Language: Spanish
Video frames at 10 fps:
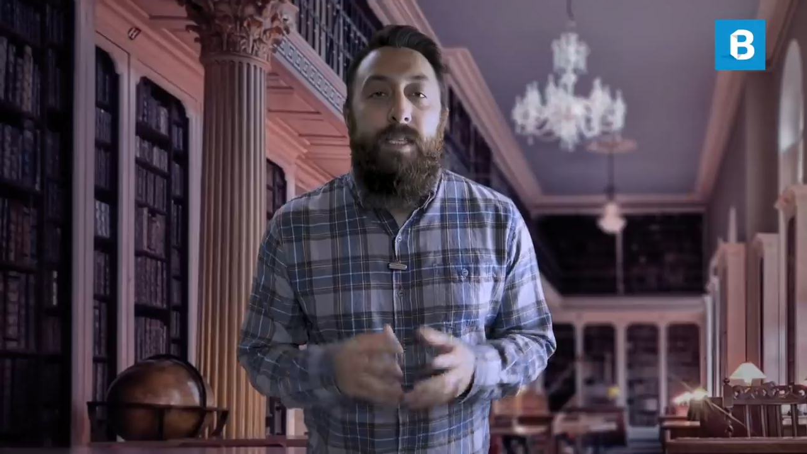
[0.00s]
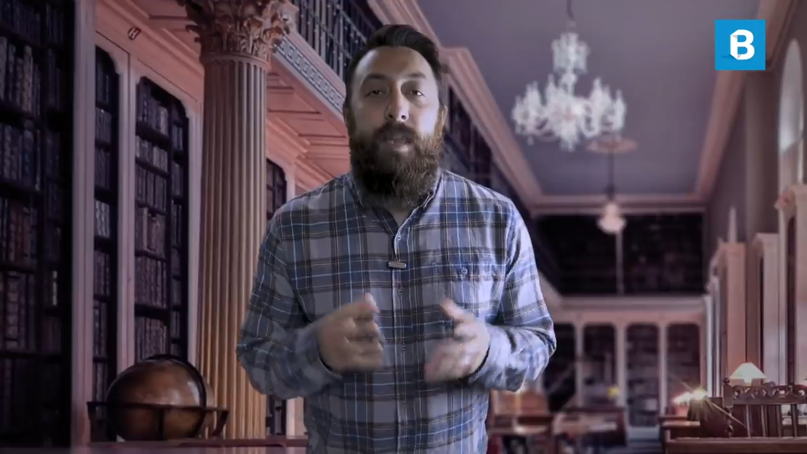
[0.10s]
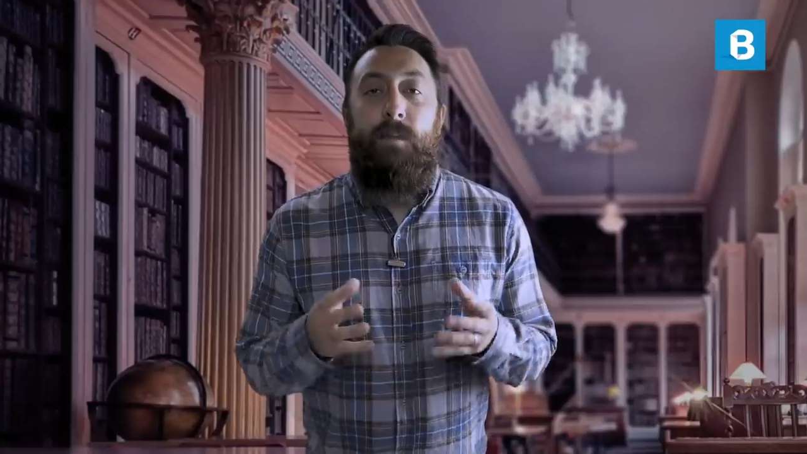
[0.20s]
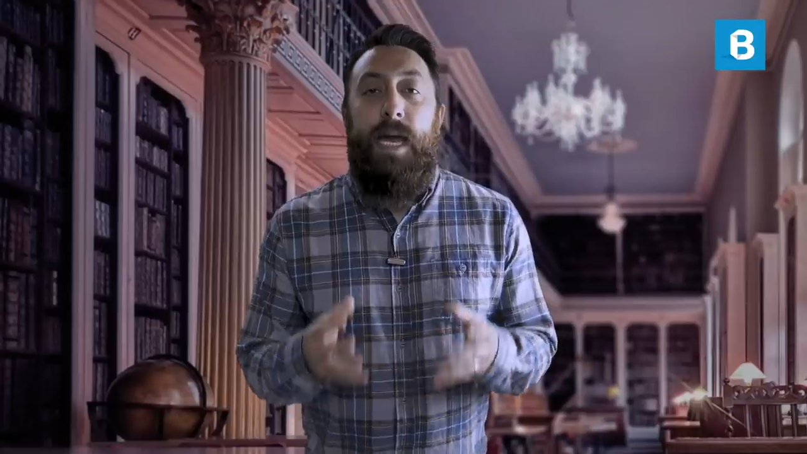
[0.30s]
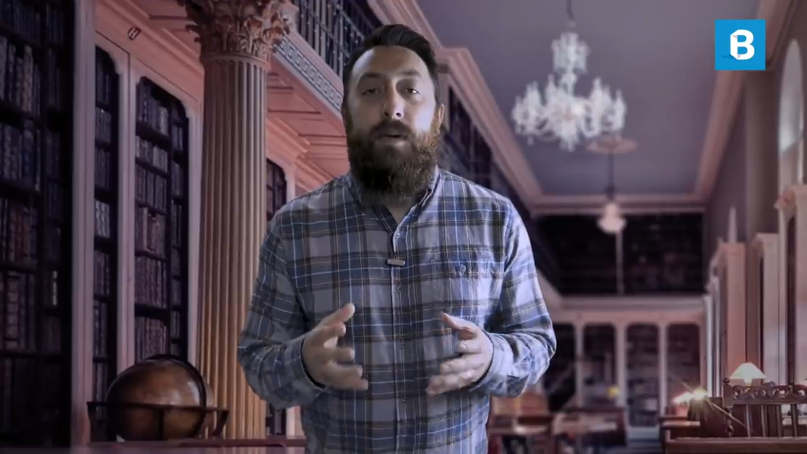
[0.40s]

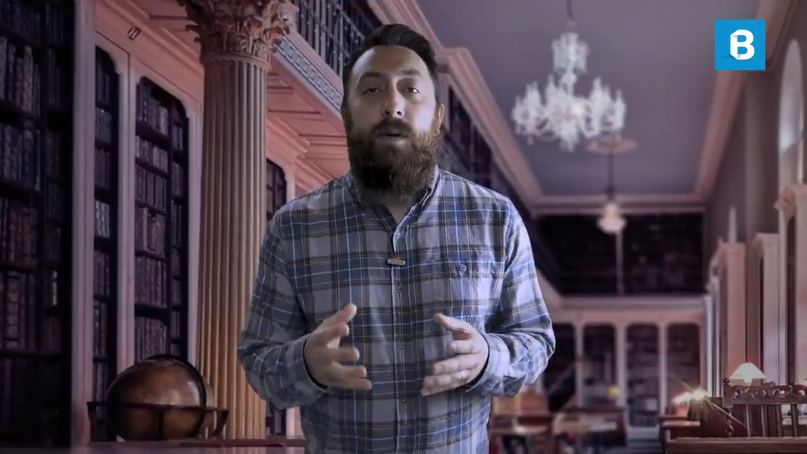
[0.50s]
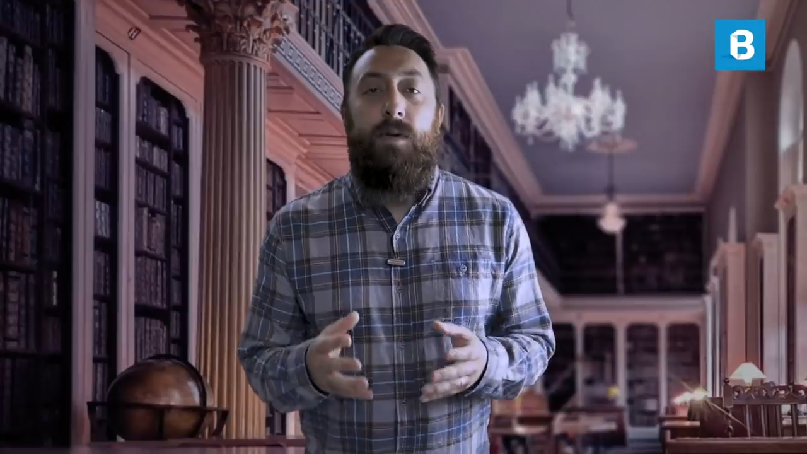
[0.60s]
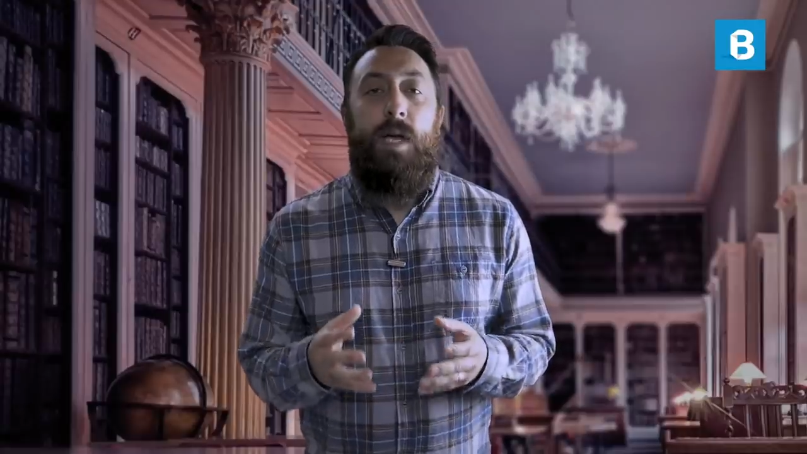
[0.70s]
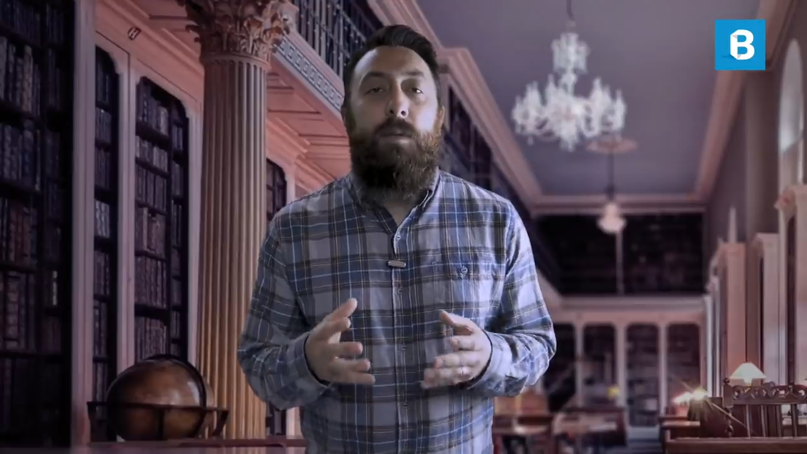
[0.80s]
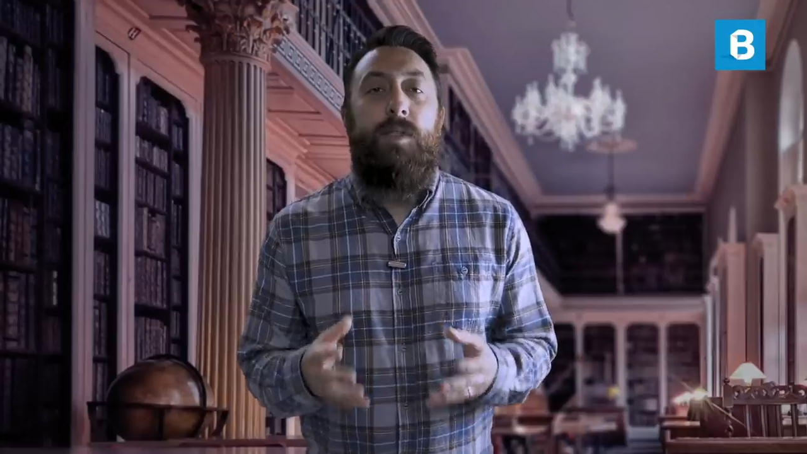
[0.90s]
Sin embargo,
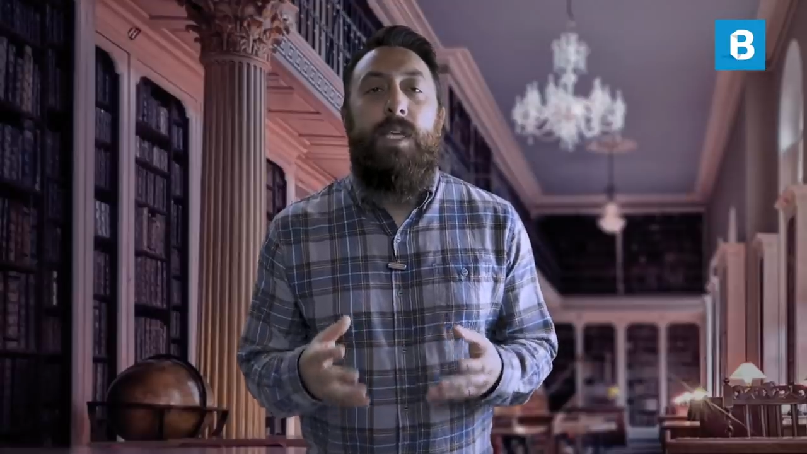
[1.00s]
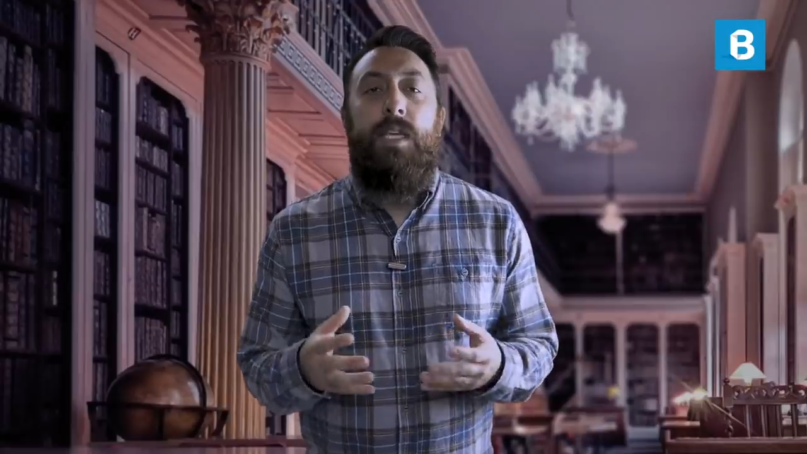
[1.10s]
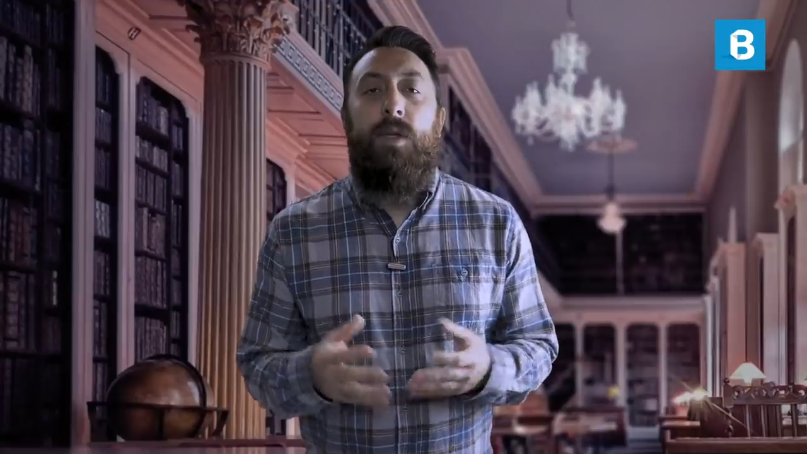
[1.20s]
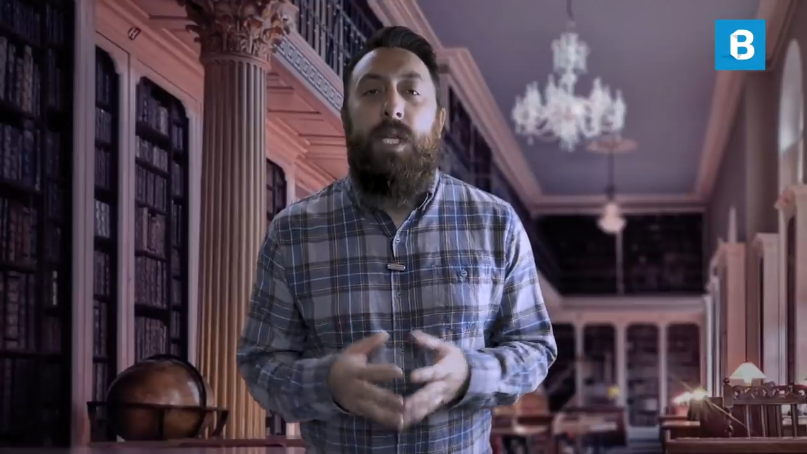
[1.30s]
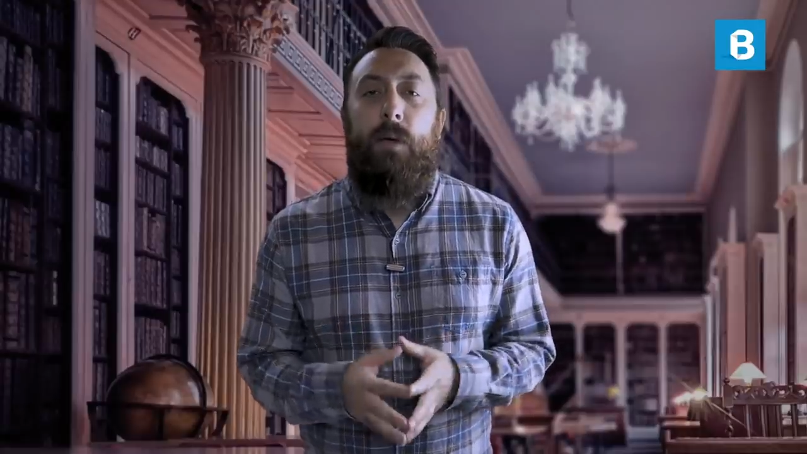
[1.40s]
Cranmer
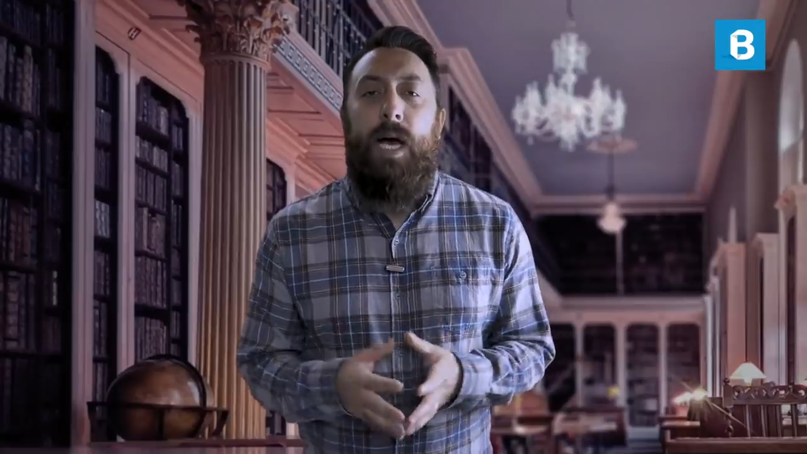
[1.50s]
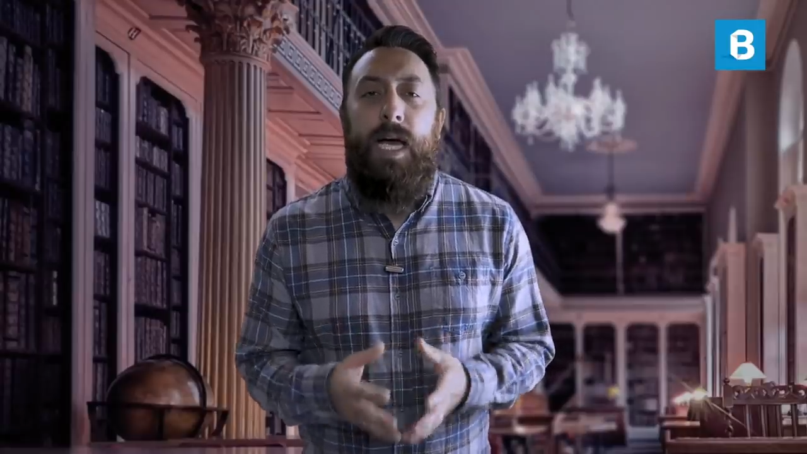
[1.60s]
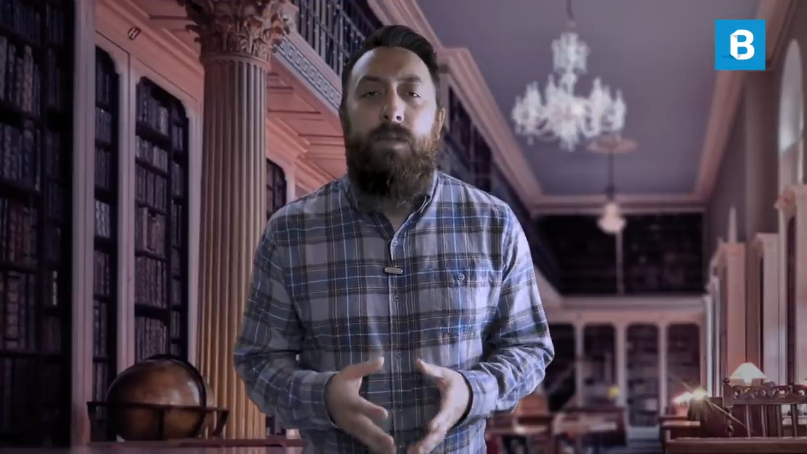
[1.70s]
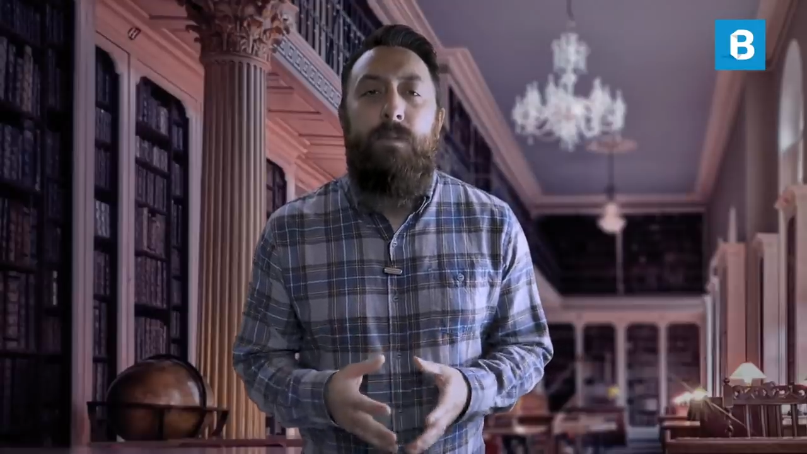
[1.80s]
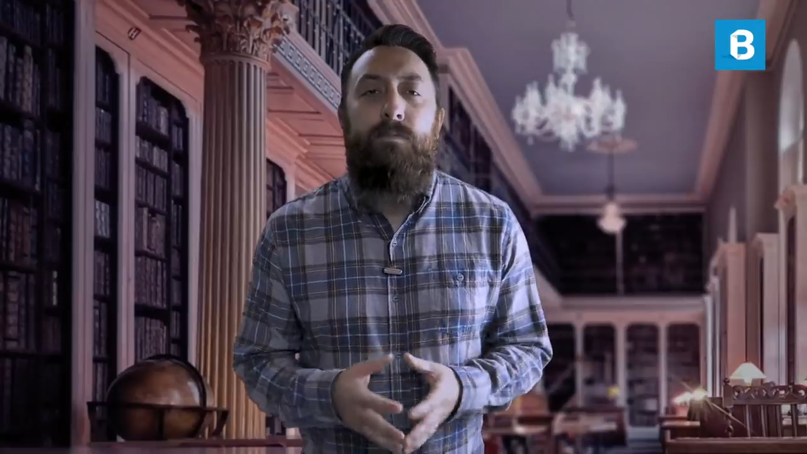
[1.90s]
siguió
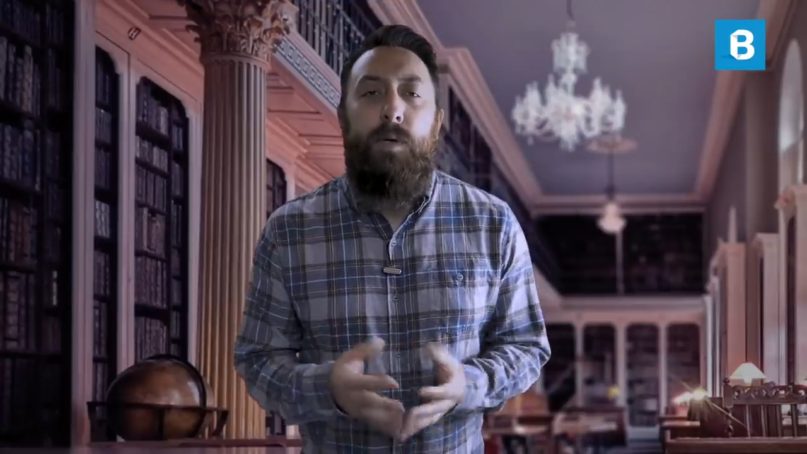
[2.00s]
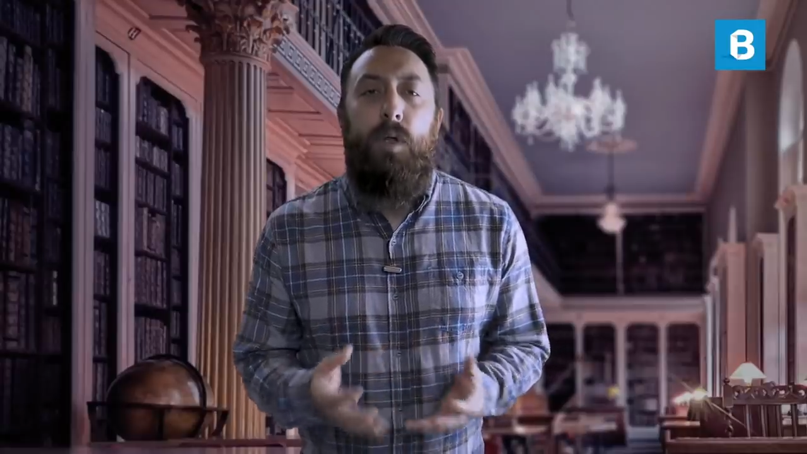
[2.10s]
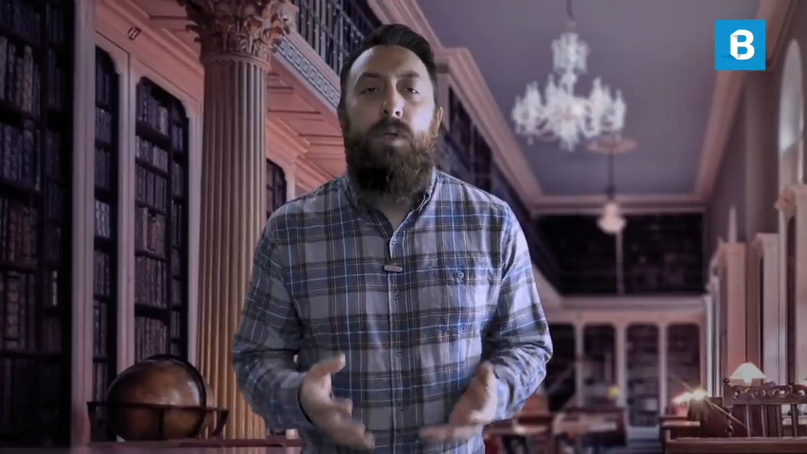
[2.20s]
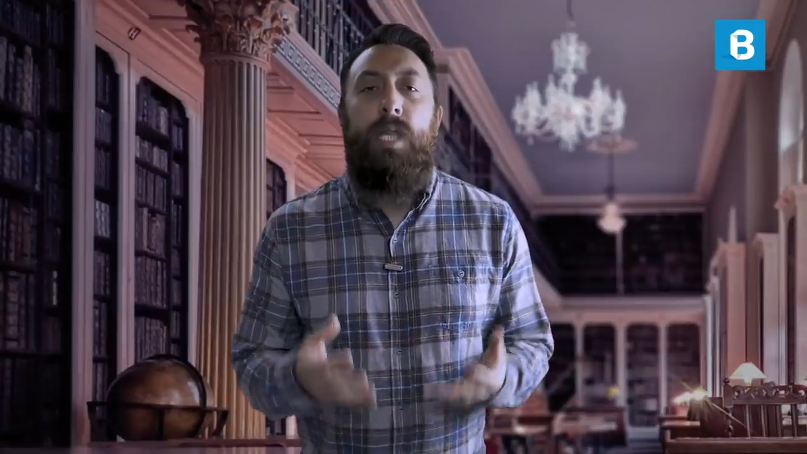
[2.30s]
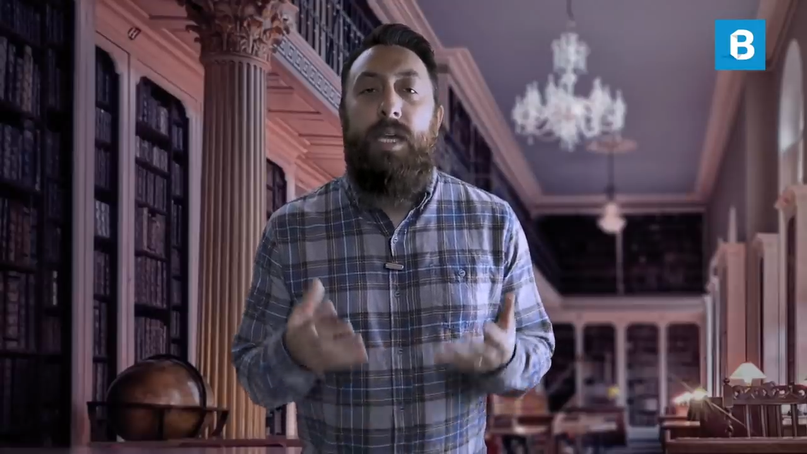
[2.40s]
trabajando en
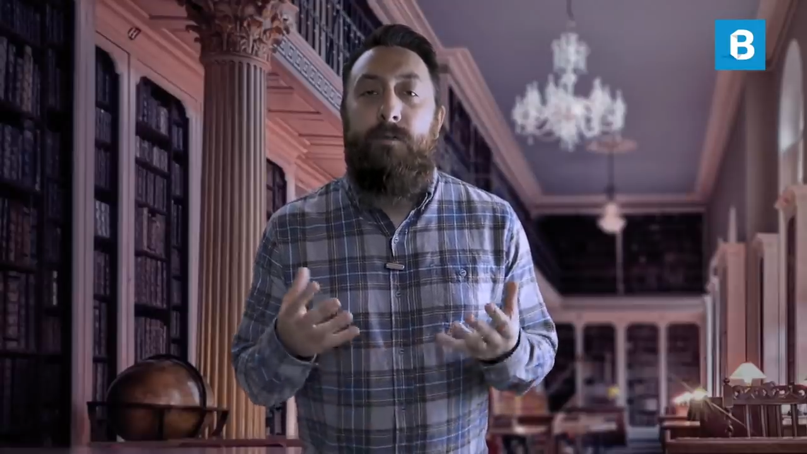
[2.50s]
pro de una